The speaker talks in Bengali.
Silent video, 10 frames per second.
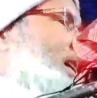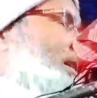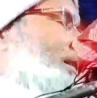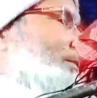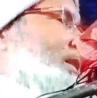
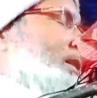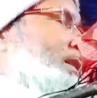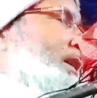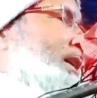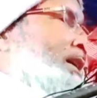স্বাধীন বেটি
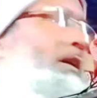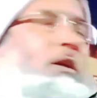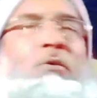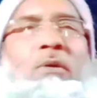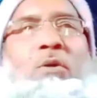ছেলে
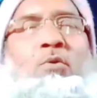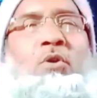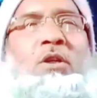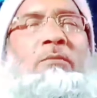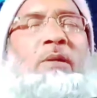ওরা
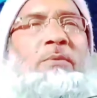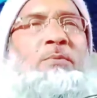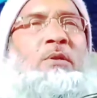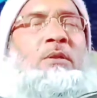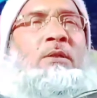কঠিনভাবে
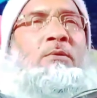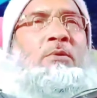পর্দা